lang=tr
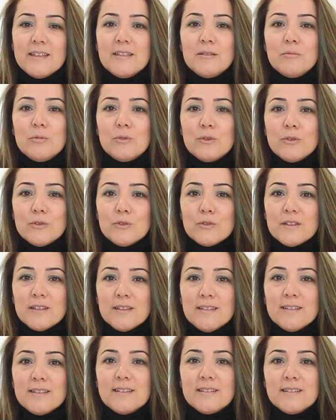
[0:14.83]
E, bu
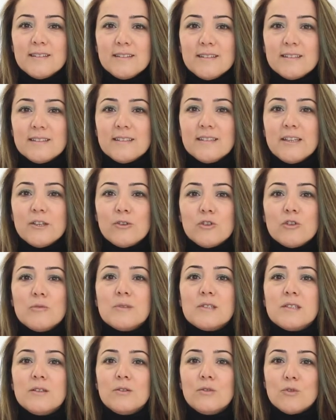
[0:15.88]
konuda kadınların
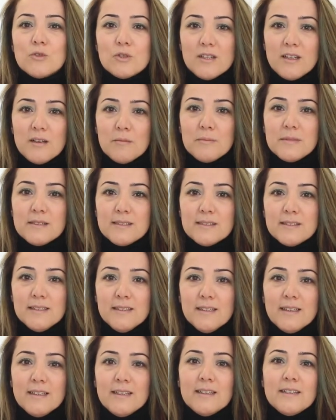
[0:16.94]
ekonomisinin güçlenmesi